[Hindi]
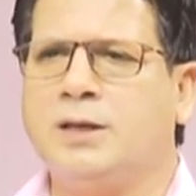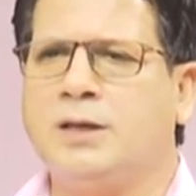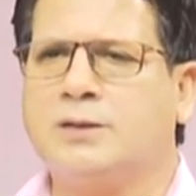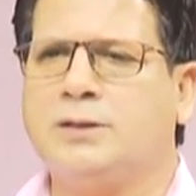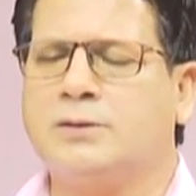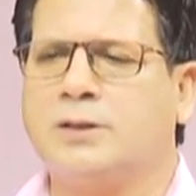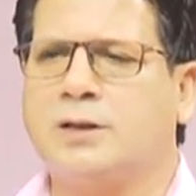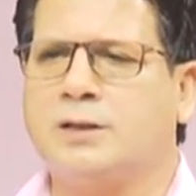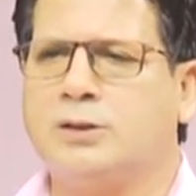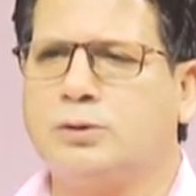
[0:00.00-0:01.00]
एक ही
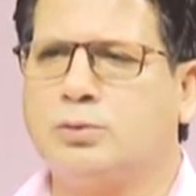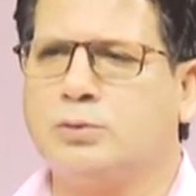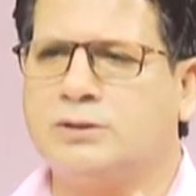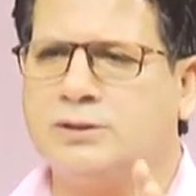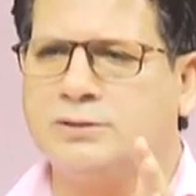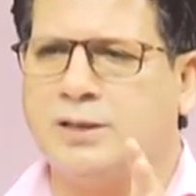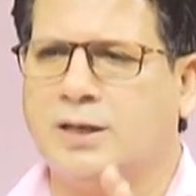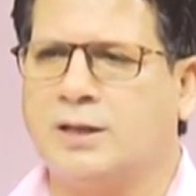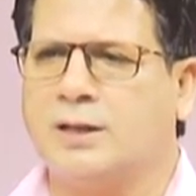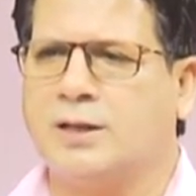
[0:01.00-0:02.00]
तरह की दो चीज़ें
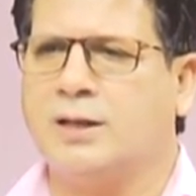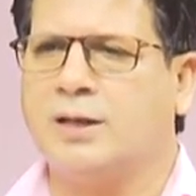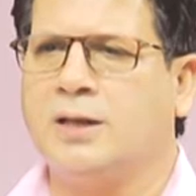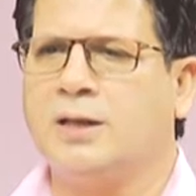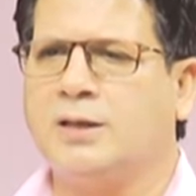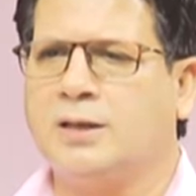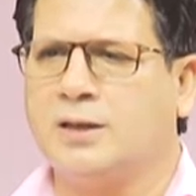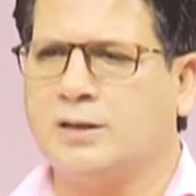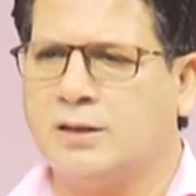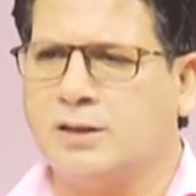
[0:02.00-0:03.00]
अगर है
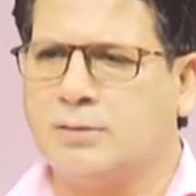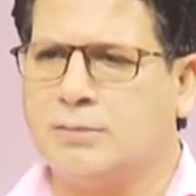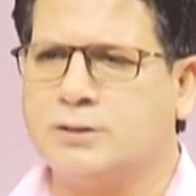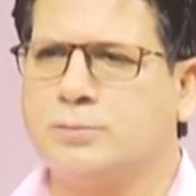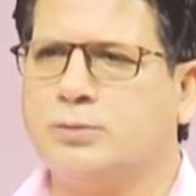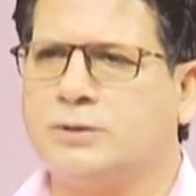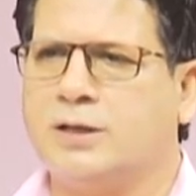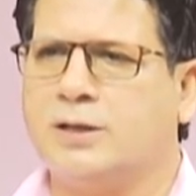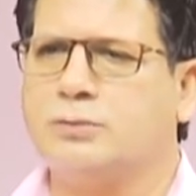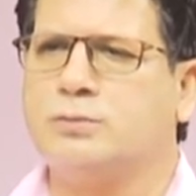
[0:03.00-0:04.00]
एक अगर मजबूत
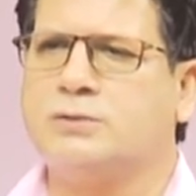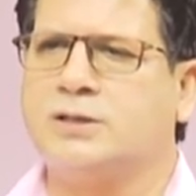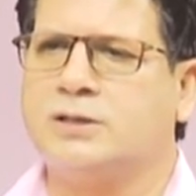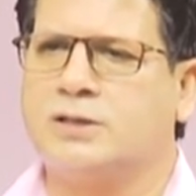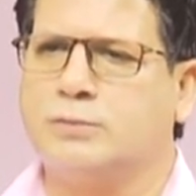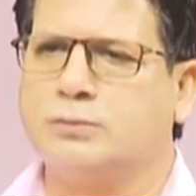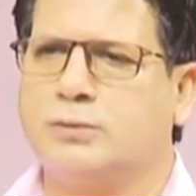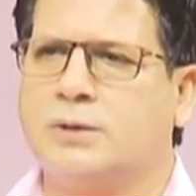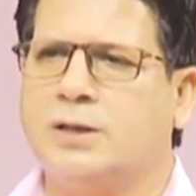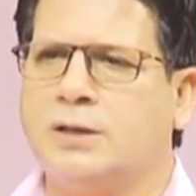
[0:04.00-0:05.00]
है दूसरी
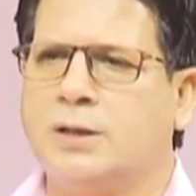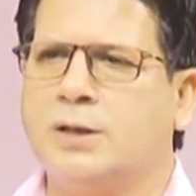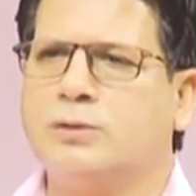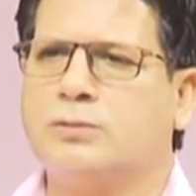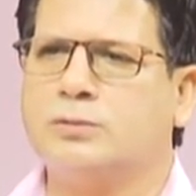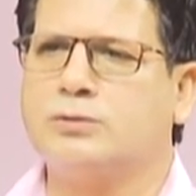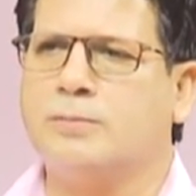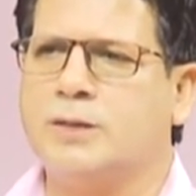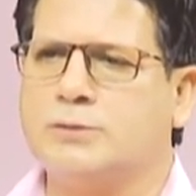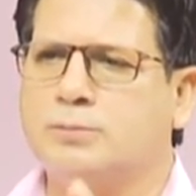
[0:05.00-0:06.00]
कमज़ोर है तो जो
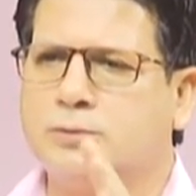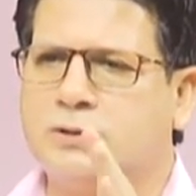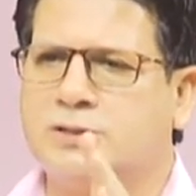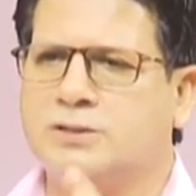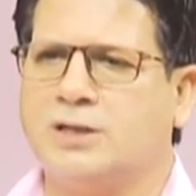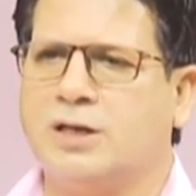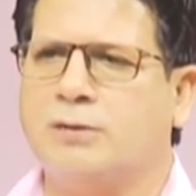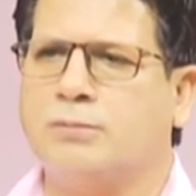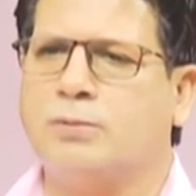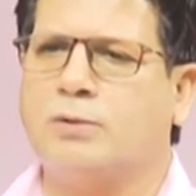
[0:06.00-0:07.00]
मजबूत चीज़ें हैं
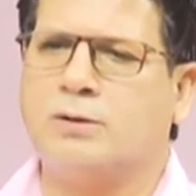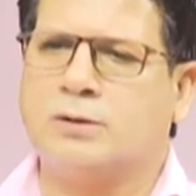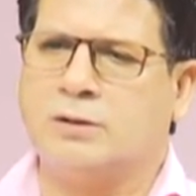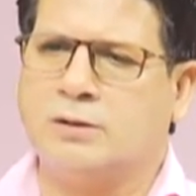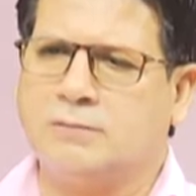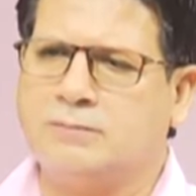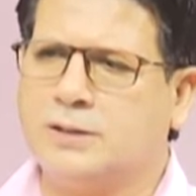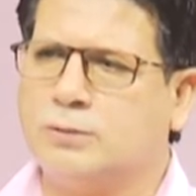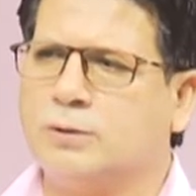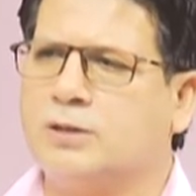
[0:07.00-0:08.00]
वो
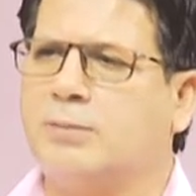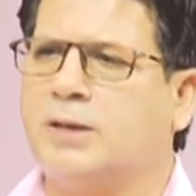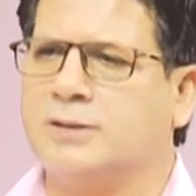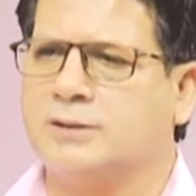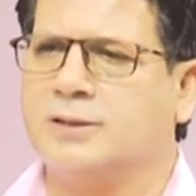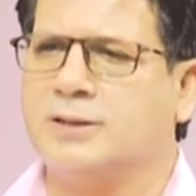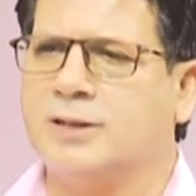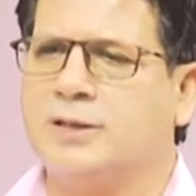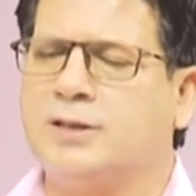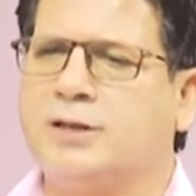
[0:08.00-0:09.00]
वीक को दबा देती है
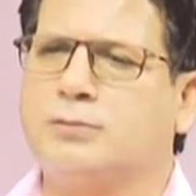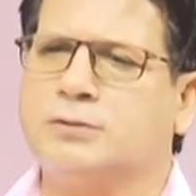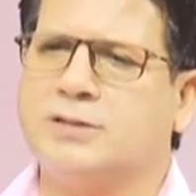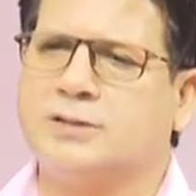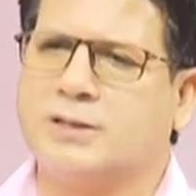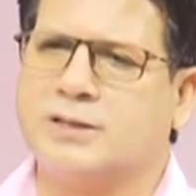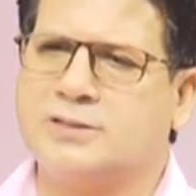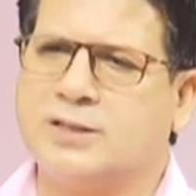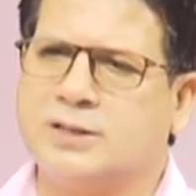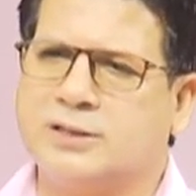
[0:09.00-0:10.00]
ठीक उसी तरह
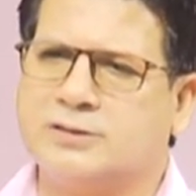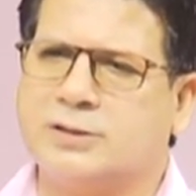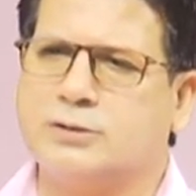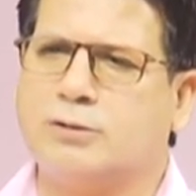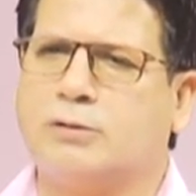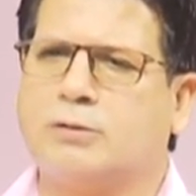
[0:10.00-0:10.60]
से नेचर्स लॉ